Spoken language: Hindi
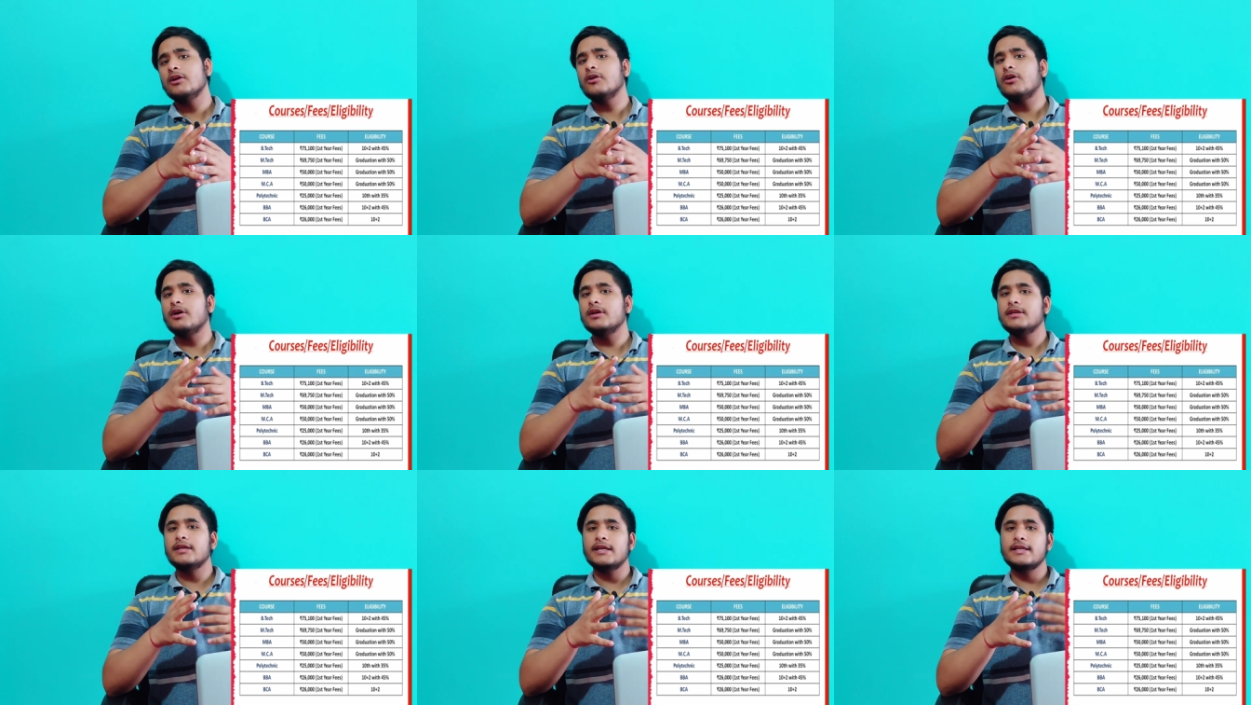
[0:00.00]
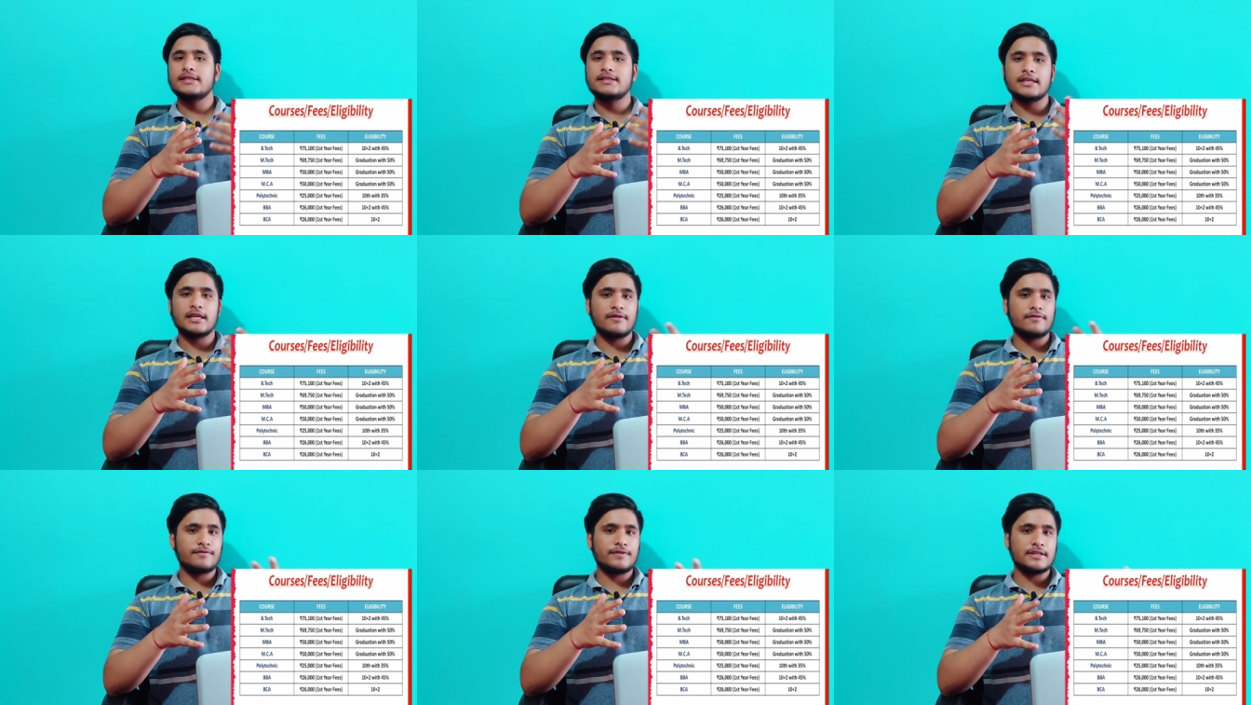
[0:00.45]
और यही
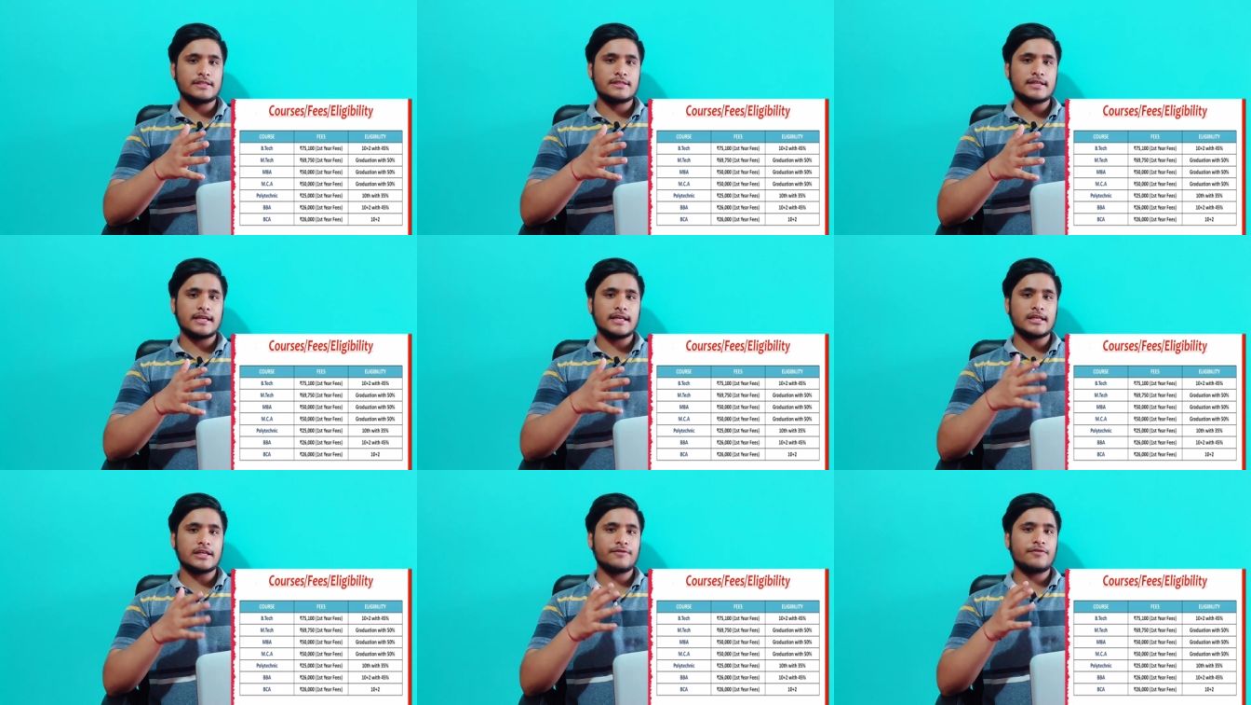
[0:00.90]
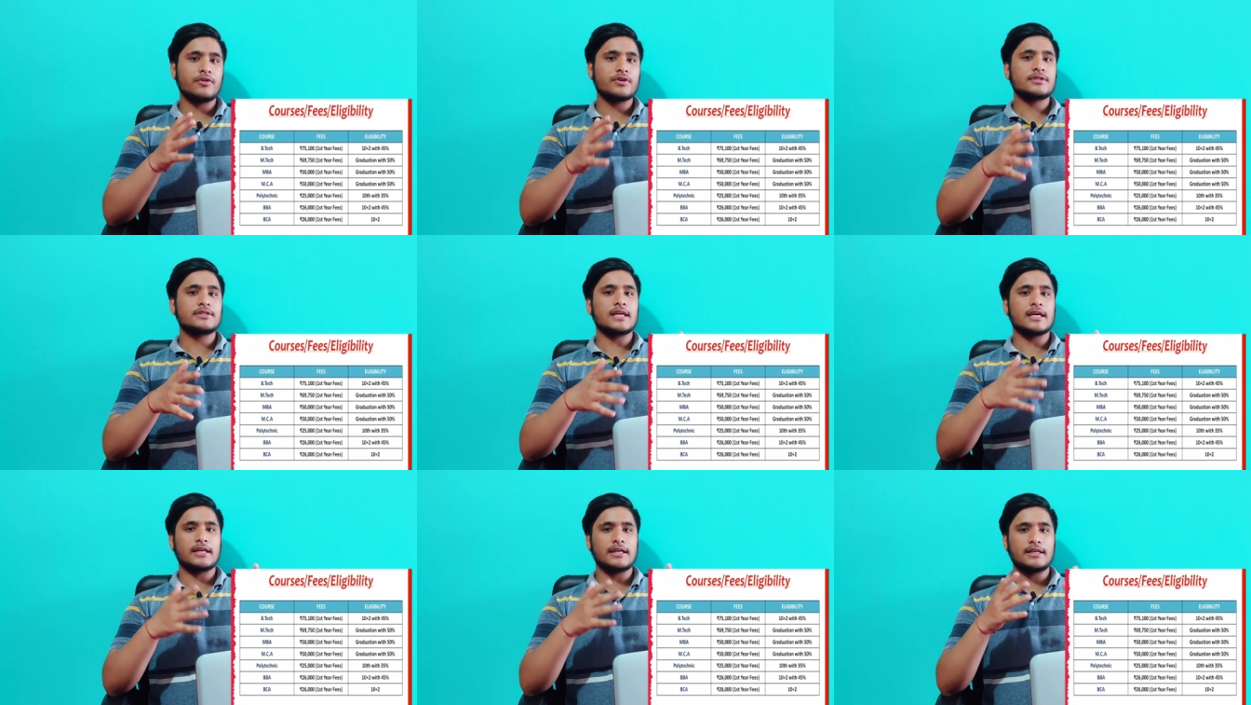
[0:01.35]
सेम फीस रहेगी फॉर
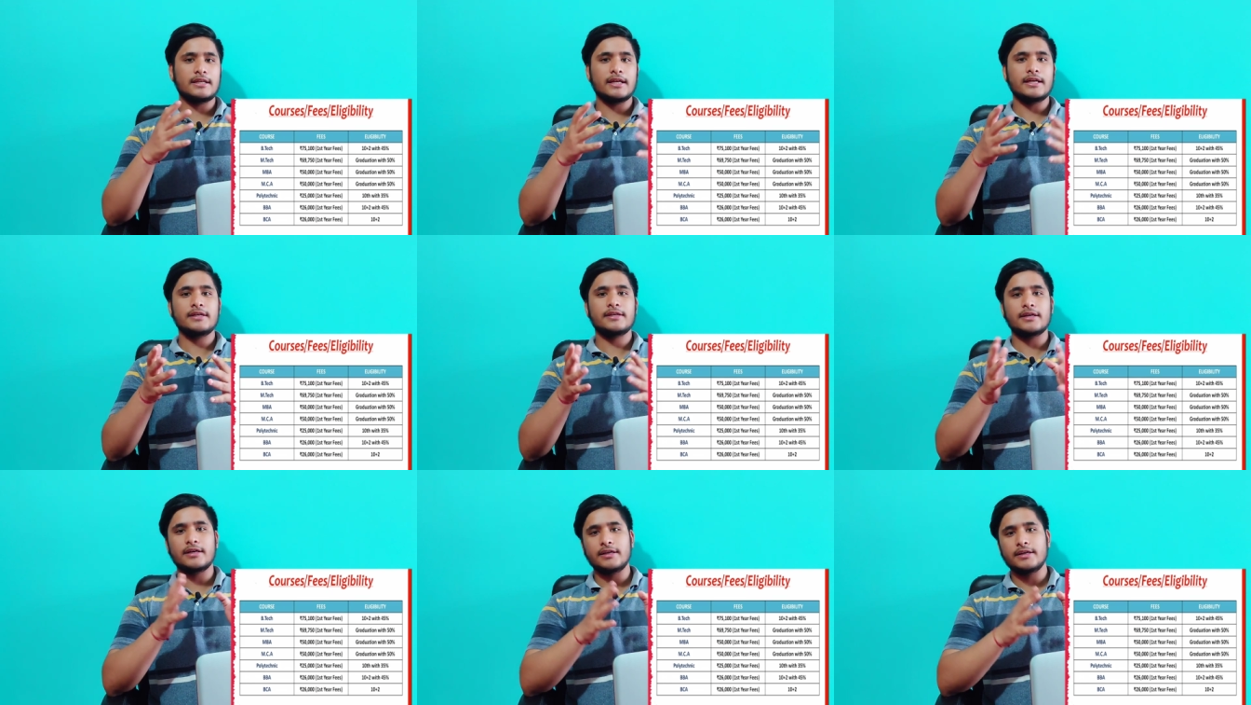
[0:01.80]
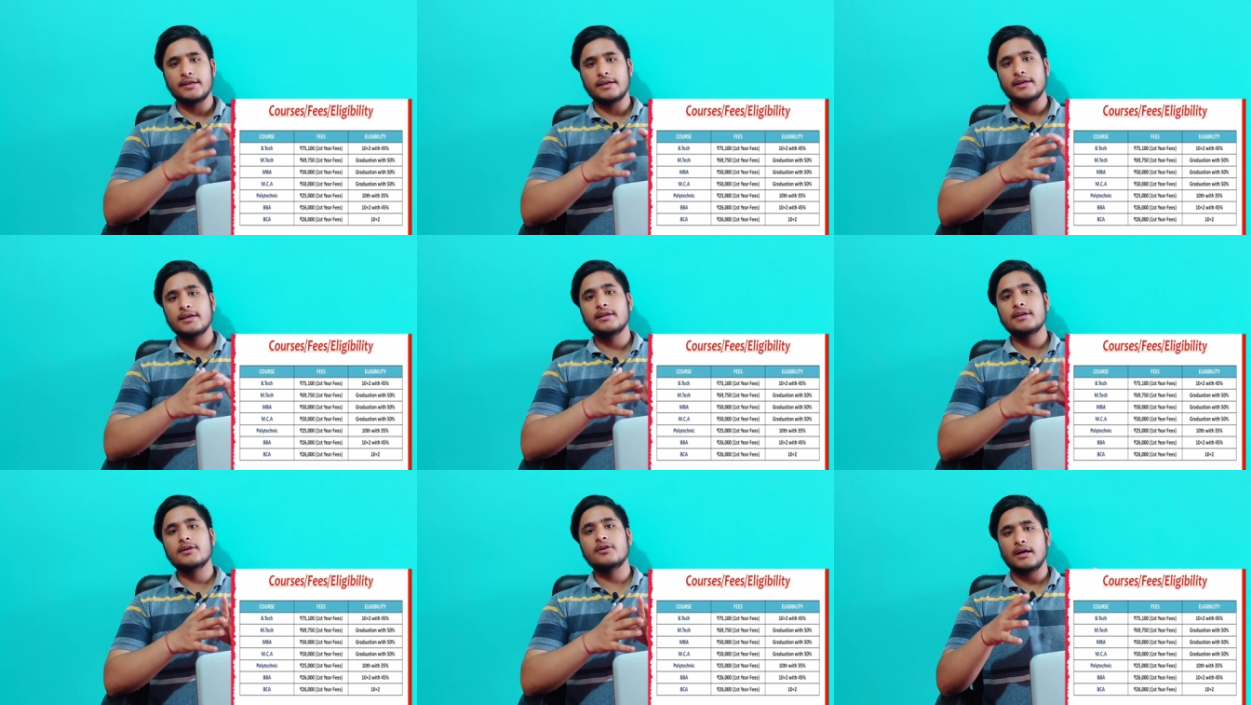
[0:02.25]
सेकेंड एंड थर्ड
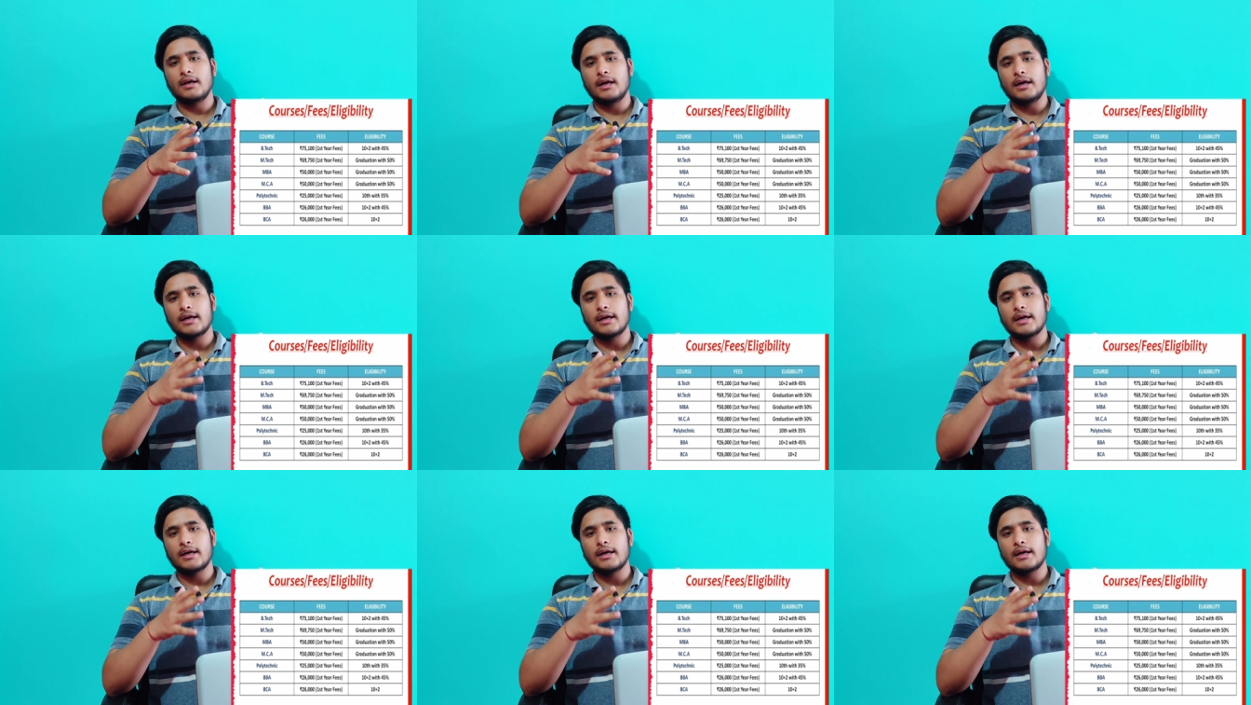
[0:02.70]
ईयर